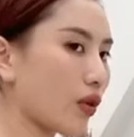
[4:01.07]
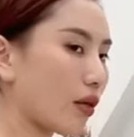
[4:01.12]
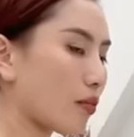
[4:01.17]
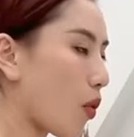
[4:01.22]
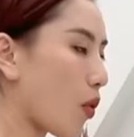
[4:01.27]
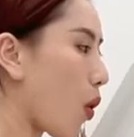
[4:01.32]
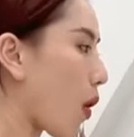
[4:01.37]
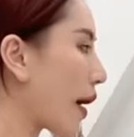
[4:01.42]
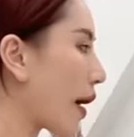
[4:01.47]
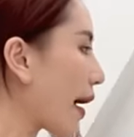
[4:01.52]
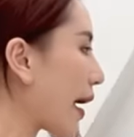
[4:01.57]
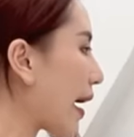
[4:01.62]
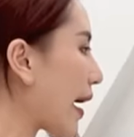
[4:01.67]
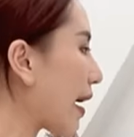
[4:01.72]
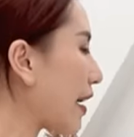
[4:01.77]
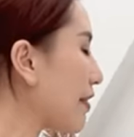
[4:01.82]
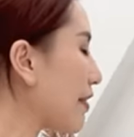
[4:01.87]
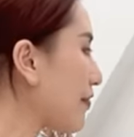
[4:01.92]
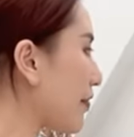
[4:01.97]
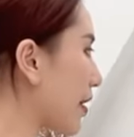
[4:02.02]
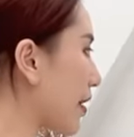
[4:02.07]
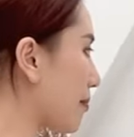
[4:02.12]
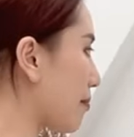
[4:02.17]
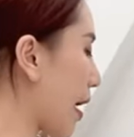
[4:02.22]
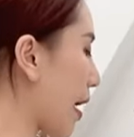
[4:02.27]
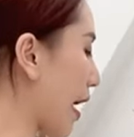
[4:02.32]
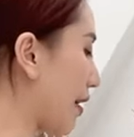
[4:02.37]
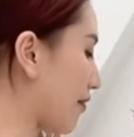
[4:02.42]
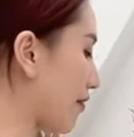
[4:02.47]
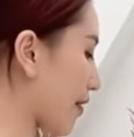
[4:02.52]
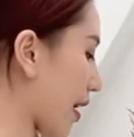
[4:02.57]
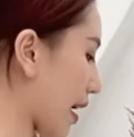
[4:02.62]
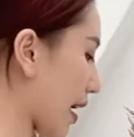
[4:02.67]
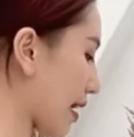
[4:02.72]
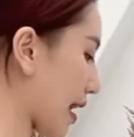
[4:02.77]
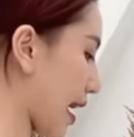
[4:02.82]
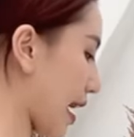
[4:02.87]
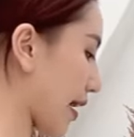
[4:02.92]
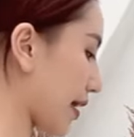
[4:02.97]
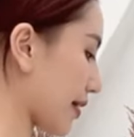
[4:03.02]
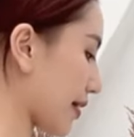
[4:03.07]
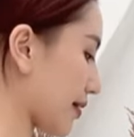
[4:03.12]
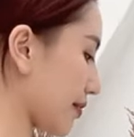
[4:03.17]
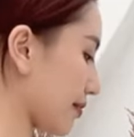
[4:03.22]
toàn bộ hai phần bả vai lại